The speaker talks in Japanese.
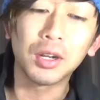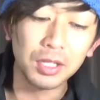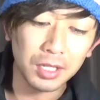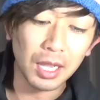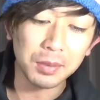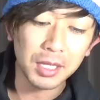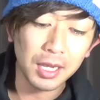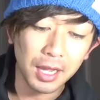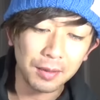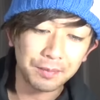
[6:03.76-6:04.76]
てる2体目
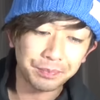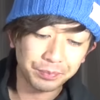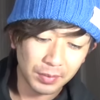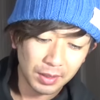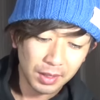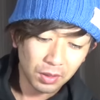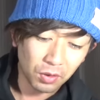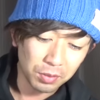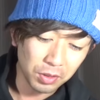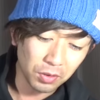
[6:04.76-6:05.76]
だね。
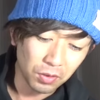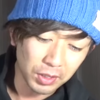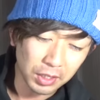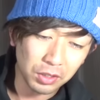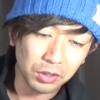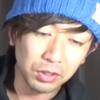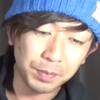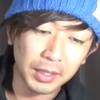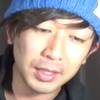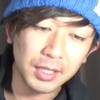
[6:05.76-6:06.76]
これも攻撃力
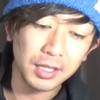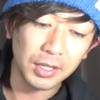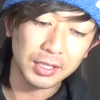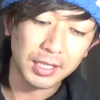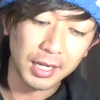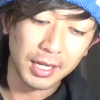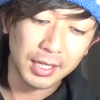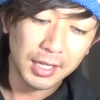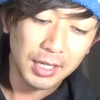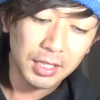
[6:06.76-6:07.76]
パッティーンのやつだな。
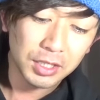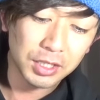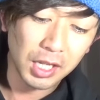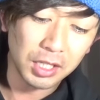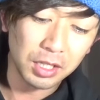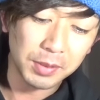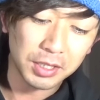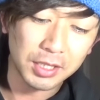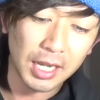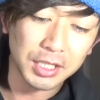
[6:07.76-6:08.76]
さあいきま
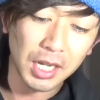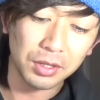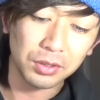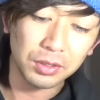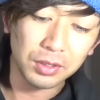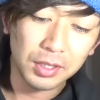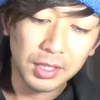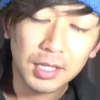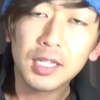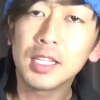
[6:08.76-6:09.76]
す。ガチャル
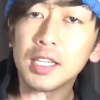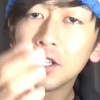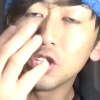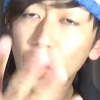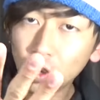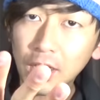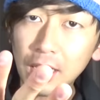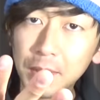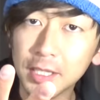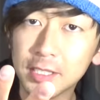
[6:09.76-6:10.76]
4
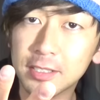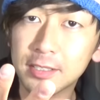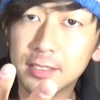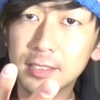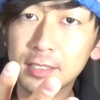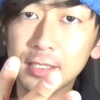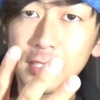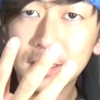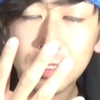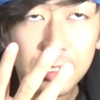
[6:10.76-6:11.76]
回目です。
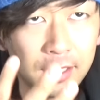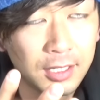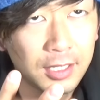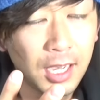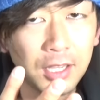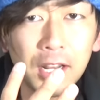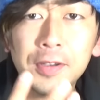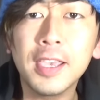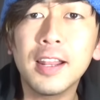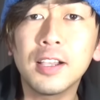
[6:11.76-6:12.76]
1回ぐらい
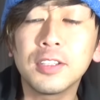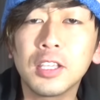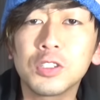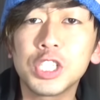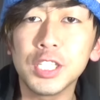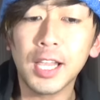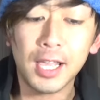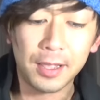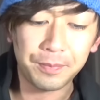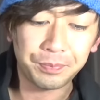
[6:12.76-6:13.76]
は A ランク出てほしい
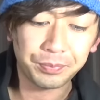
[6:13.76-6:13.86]
な。